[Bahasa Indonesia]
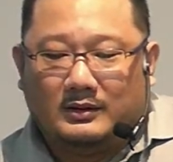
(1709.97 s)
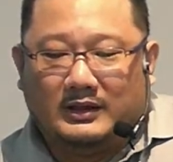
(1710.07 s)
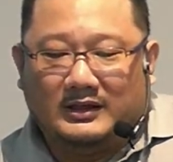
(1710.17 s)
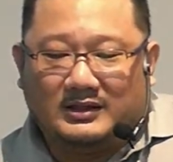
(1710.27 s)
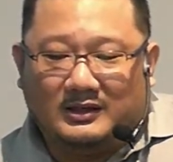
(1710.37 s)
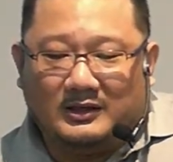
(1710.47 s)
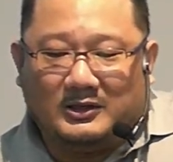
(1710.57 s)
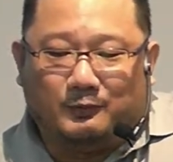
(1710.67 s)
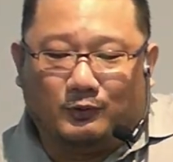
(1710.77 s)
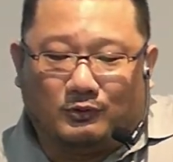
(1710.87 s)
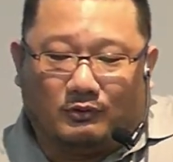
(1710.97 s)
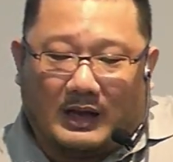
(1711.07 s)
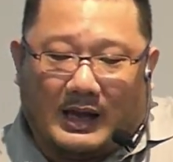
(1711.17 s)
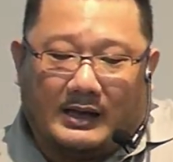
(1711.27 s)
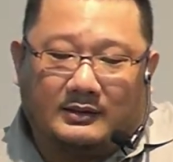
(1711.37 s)
Di sini
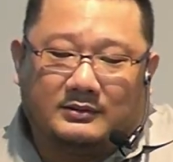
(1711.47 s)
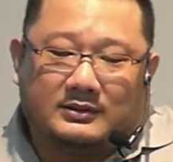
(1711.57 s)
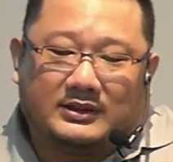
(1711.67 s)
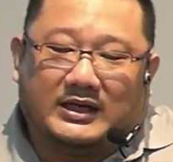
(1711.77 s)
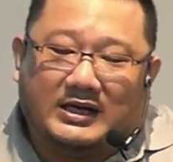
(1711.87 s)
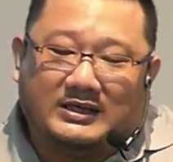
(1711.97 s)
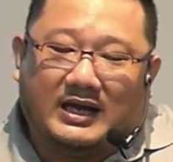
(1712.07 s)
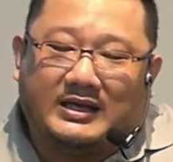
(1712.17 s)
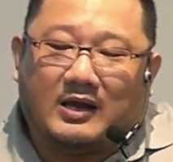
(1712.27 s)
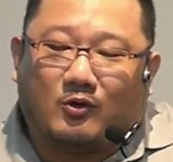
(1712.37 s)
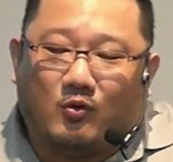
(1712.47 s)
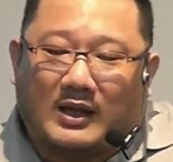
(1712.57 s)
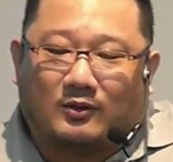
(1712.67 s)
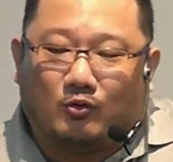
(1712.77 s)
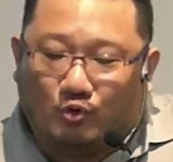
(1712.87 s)
dibutuhkan kehendak yang
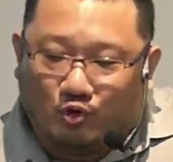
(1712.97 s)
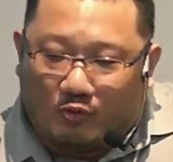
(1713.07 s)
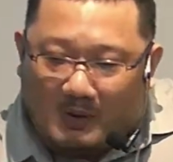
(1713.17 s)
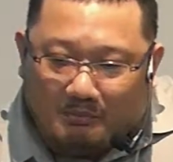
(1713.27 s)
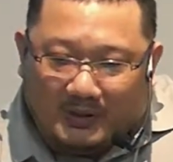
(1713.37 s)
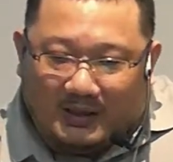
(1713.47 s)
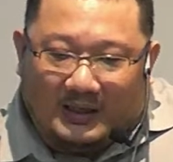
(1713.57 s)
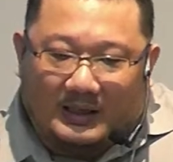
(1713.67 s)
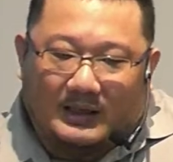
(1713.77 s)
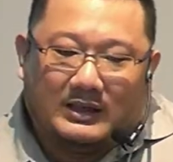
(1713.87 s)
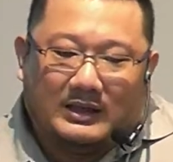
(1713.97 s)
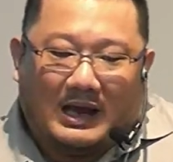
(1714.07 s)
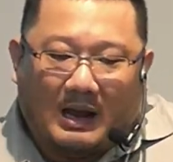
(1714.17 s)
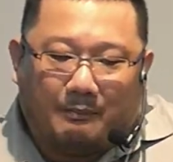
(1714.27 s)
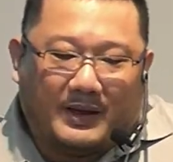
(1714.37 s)
kuat untuk memilih
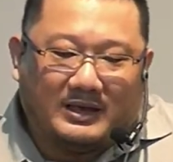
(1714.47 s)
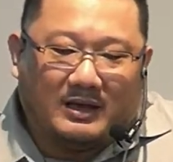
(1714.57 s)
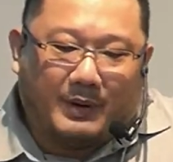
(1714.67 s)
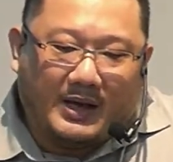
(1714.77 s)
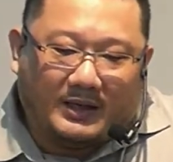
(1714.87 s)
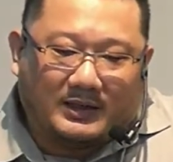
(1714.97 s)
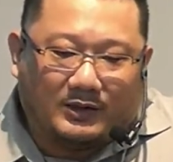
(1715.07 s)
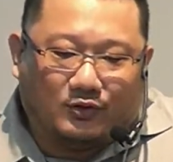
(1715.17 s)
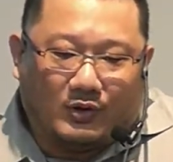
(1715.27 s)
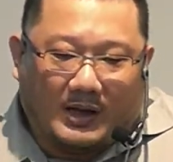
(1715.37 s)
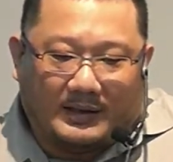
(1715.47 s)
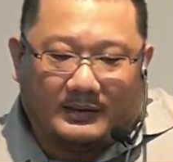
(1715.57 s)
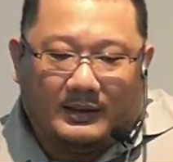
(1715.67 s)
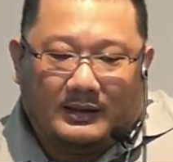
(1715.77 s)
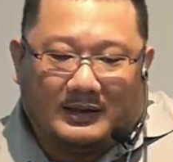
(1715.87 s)
apa yang baik dari Tuhan
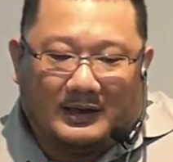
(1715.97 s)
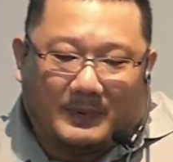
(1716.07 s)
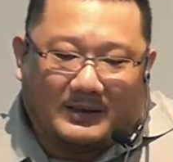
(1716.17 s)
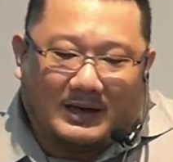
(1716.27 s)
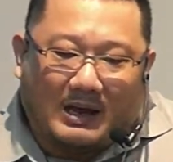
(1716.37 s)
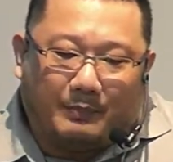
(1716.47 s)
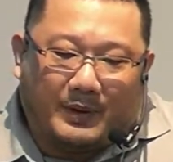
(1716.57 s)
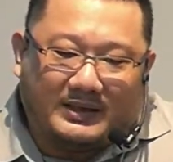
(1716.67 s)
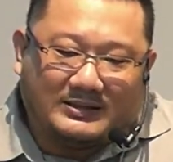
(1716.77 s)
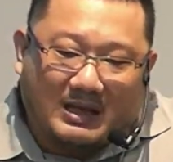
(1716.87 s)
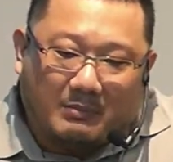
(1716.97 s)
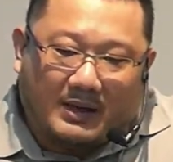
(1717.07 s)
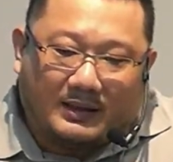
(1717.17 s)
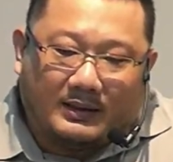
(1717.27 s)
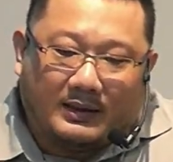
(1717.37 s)
daripada apa yang
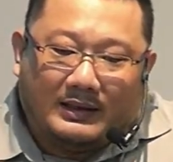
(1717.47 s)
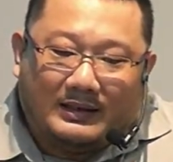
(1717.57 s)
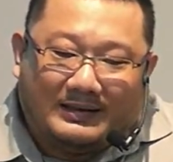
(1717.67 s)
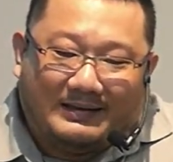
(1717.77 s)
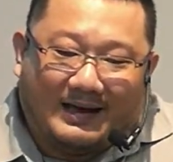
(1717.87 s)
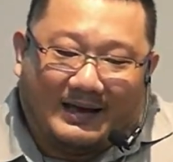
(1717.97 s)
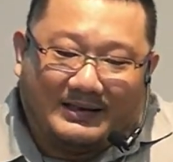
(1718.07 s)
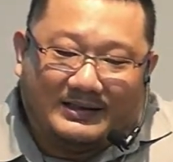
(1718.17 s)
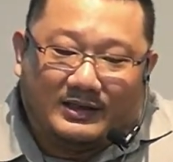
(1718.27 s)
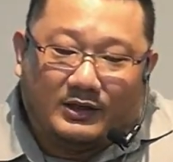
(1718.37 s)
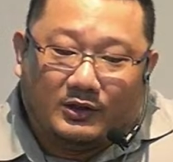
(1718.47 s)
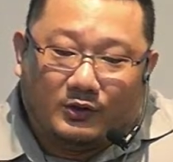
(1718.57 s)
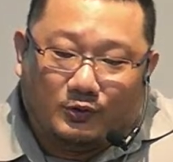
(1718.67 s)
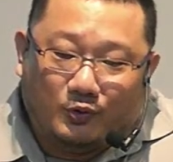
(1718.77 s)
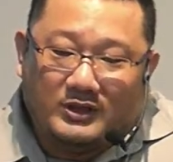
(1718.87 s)
nyaman dari
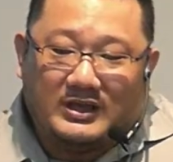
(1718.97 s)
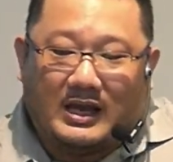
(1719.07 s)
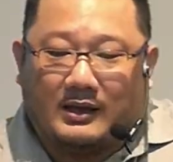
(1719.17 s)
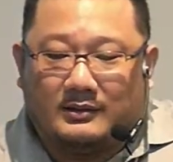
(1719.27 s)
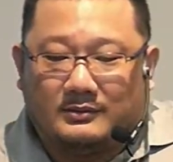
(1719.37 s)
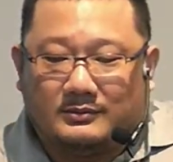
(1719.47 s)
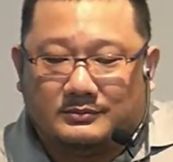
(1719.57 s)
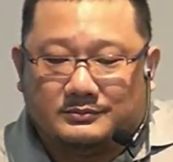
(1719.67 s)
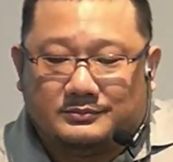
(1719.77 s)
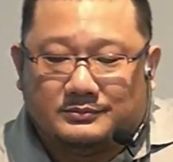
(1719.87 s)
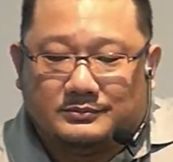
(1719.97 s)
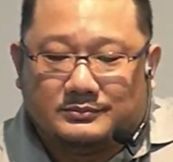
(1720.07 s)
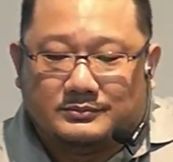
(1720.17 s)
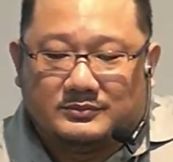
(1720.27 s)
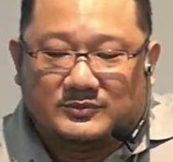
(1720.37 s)
dunia.
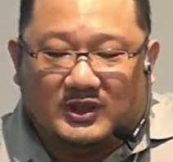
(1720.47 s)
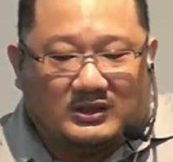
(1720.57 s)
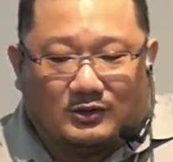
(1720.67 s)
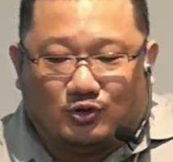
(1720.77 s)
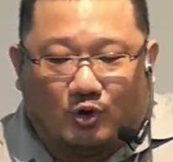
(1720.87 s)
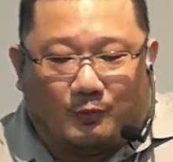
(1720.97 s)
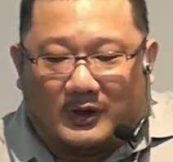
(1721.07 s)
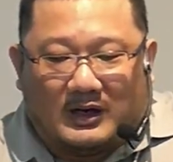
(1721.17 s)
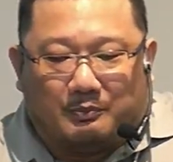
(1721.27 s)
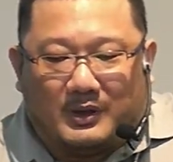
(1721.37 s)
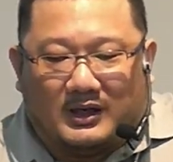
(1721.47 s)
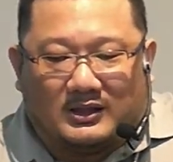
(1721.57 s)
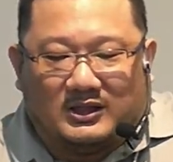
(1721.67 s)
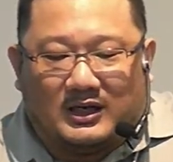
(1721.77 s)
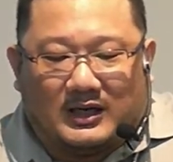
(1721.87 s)
Tidak cukup dengan
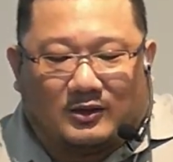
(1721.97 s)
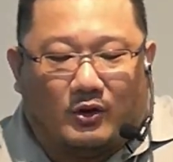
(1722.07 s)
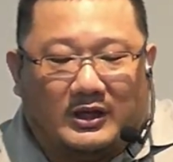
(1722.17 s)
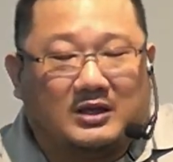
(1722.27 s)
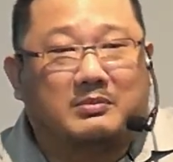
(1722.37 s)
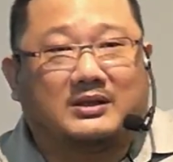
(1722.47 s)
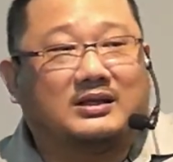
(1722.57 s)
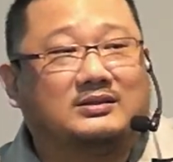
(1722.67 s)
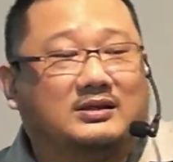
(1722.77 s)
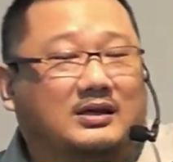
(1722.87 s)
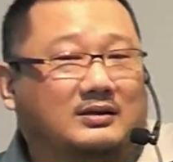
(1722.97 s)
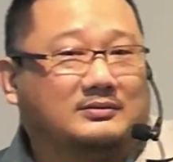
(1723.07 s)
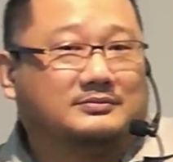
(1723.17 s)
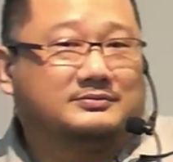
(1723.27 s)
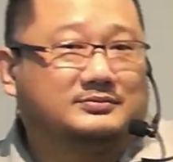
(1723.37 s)
pengertian atau hikmat saja.
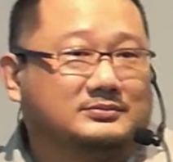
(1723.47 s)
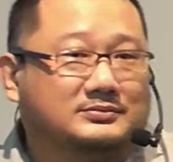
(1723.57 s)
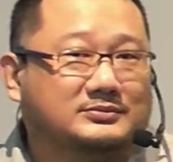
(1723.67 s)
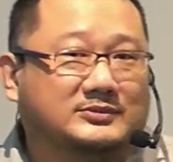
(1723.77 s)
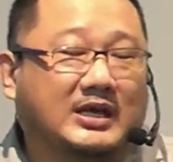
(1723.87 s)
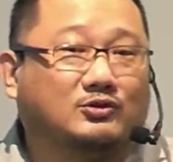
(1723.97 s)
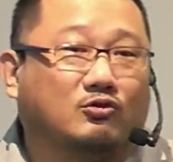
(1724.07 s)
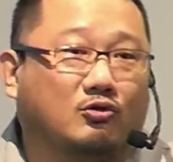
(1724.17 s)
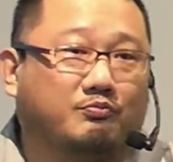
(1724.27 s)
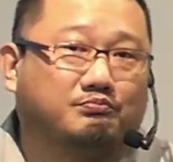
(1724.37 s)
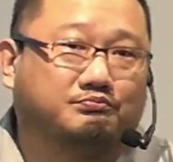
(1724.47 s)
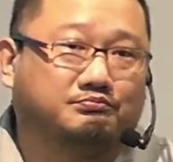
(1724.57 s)
Tidak cukup.